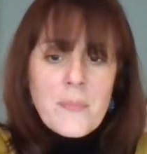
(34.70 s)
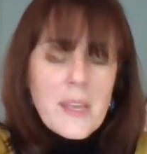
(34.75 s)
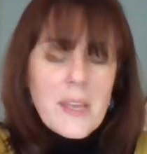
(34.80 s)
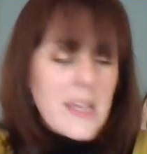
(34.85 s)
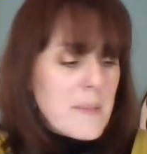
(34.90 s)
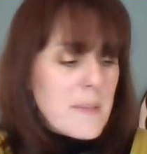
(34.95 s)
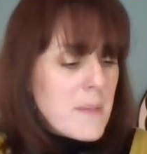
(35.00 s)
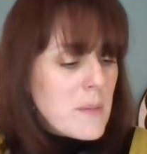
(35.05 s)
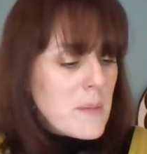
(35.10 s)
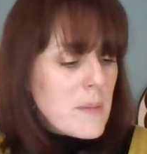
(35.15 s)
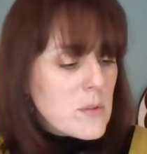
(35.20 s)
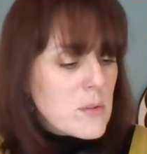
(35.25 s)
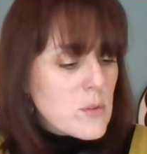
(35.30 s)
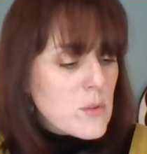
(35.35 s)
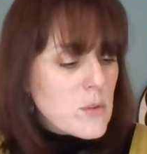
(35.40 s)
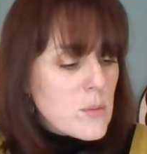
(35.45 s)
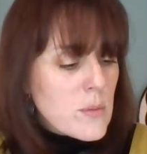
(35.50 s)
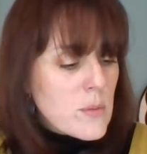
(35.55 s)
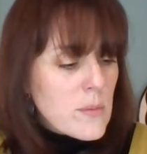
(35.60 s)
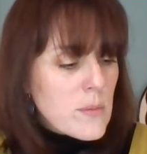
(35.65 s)
et même en
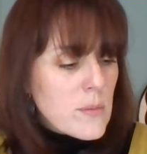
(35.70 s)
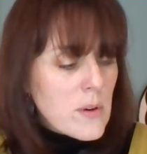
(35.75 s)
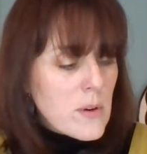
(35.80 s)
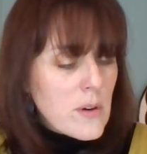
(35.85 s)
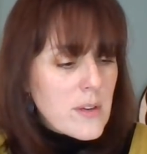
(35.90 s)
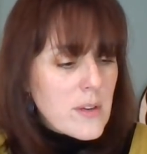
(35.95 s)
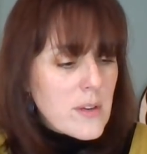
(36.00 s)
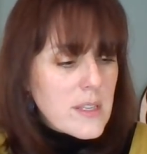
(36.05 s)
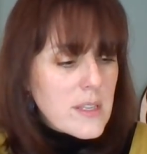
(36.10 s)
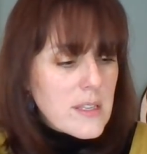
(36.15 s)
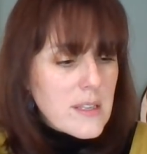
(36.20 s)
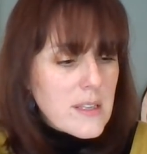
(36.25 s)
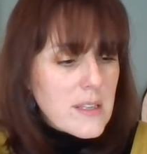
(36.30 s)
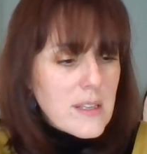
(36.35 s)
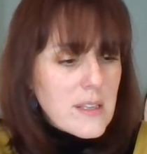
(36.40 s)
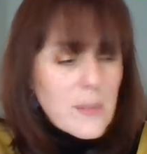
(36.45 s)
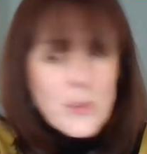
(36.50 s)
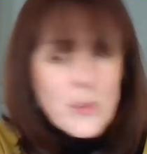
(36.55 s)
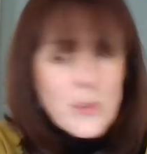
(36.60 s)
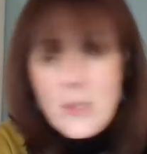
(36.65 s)
ce moment,
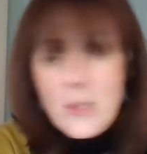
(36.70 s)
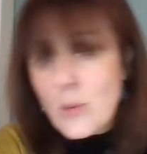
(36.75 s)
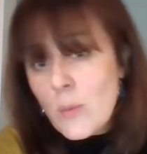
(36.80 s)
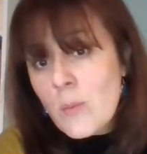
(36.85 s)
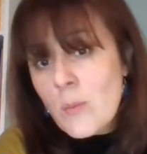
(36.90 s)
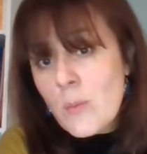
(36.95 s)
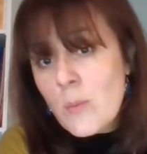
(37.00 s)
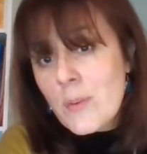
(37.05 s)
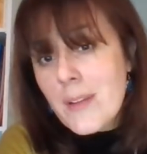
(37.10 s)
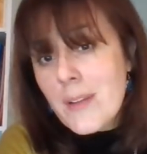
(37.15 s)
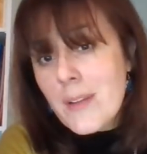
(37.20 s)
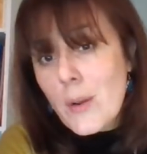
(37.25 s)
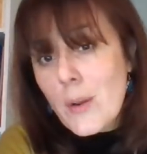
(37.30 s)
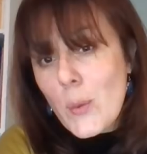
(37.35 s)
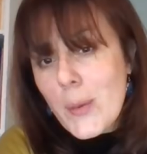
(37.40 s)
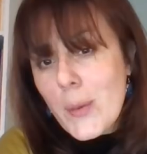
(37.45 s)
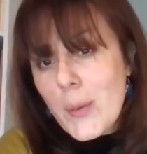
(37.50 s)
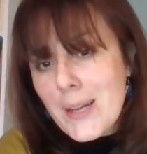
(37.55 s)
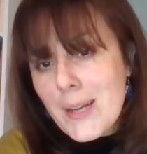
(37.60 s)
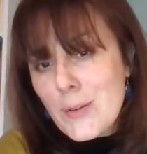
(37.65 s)
il est possible que mon mental
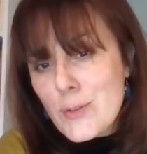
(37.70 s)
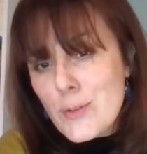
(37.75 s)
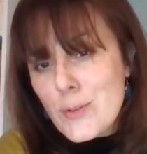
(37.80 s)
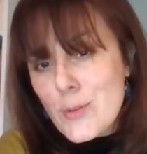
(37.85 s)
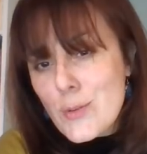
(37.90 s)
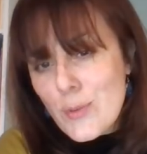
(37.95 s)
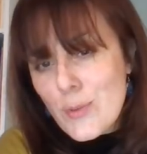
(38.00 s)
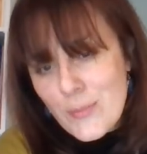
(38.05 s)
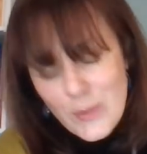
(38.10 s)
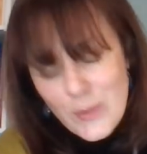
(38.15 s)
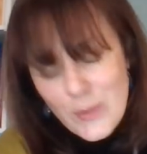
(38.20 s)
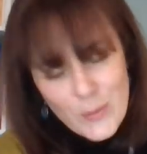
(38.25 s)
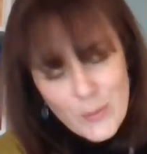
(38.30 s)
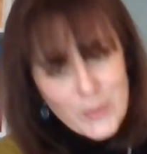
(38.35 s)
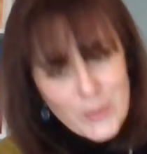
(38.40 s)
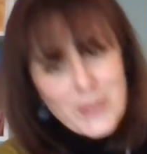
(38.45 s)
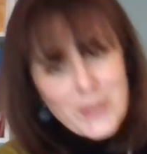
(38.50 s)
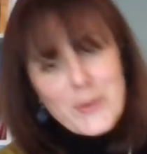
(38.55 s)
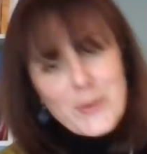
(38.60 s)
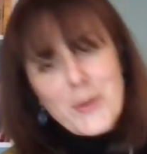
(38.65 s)
reprenne le dessus, que
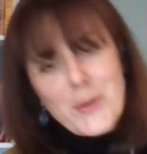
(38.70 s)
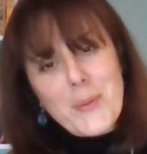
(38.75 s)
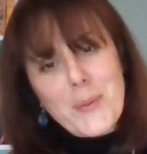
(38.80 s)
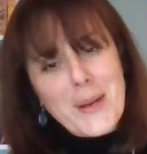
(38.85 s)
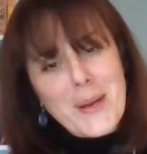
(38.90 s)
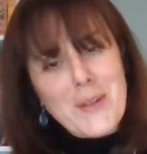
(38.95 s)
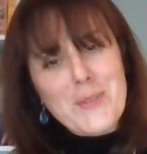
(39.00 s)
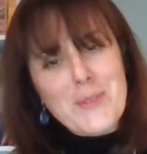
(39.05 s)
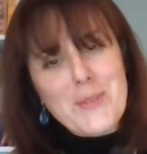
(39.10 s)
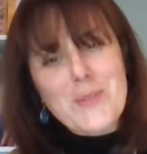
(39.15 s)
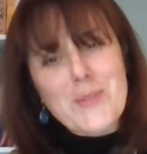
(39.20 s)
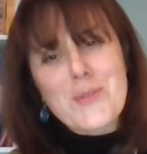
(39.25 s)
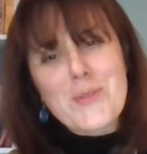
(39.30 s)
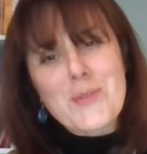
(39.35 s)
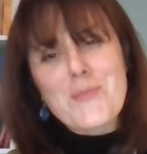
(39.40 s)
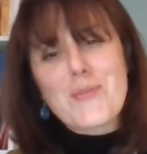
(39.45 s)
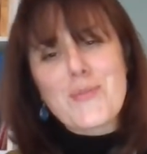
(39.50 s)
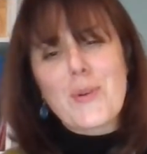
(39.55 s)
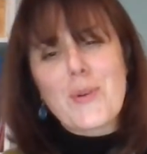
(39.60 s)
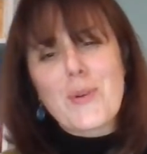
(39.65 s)
mon ego reprenne le dessus
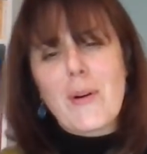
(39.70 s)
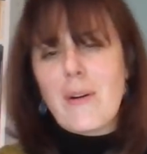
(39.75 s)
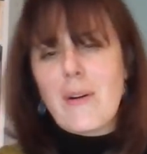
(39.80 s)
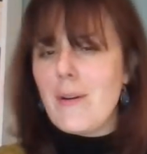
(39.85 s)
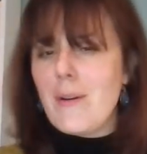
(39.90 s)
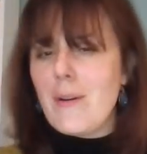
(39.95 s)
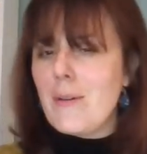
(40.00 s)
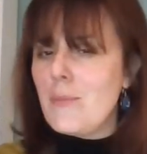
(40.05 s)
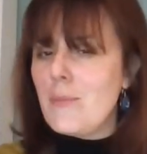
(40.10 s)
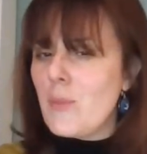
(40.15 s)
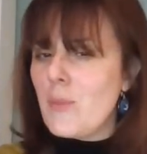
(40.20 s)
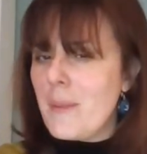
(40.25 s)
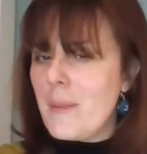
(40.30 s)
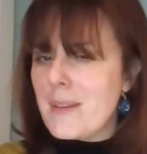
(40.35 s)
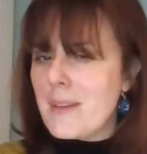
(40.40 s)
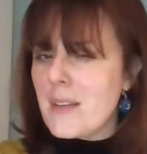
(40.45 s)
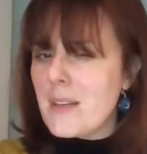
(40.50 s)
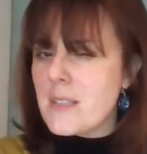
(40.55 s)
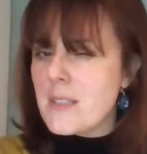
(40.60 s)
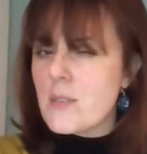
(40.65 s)
euh, pour,
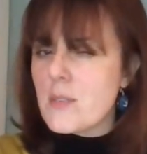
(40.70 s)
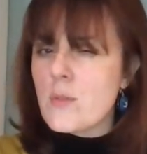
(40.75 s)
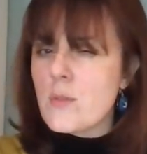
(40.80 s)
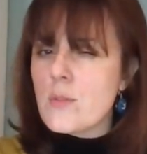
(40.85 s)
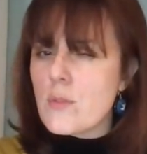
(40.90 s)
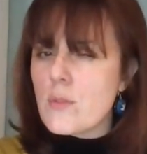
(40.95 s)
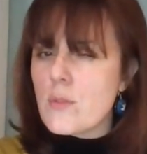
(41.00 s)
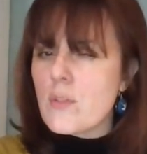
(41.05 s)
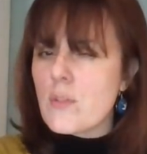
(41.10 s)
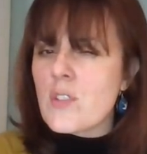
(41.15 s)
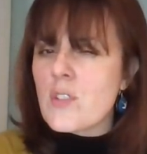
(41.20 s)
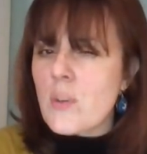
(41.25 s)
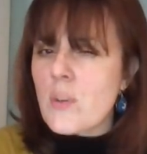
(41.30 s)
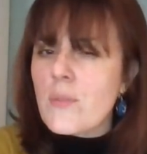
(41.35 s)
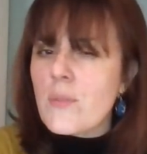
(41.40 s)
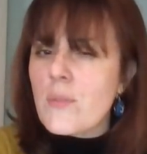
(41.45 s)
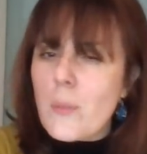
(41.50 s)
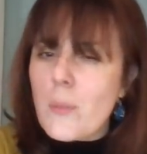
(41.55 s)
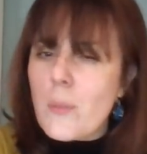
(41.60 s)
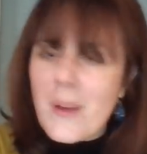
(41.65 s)
mettre à sa sauce ce que j'ai
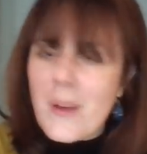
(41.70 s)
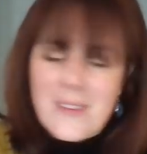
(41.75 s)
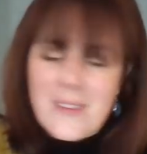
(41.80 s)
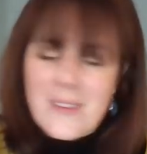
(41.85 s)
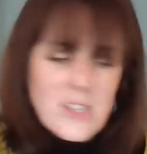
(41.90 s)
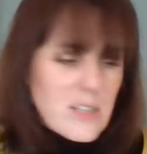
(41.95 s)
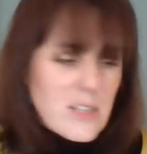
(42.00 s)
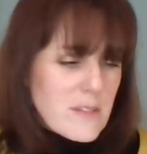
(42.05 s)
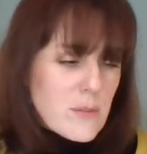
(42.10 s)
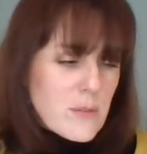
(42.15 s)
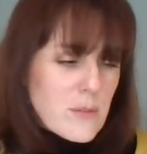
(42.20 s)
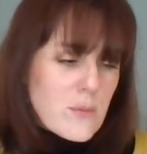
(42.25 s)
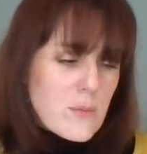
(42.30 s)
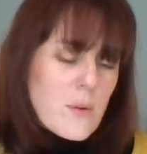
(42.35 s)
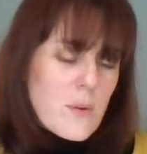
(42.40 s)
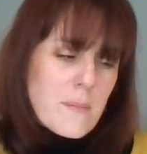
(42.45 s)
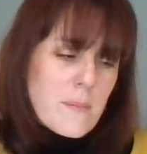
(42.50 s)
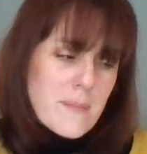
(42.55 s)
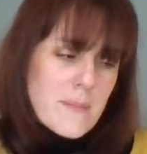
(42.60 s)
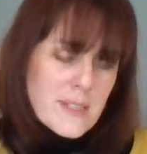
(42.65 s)
envie de partager avec
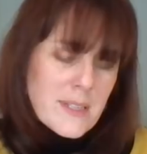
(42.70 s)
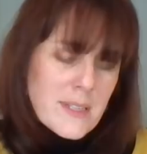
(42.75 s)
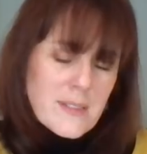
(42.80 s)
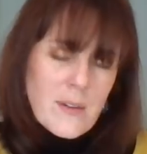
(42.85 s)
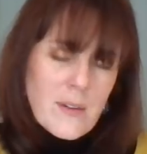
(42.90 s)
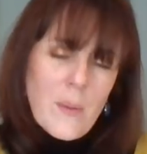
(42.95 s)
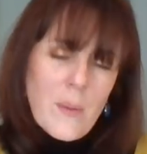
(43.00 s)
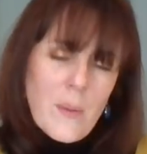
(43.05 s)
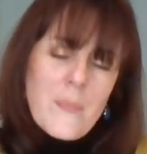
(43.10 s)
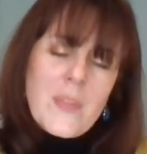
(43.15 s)
vous maintenant.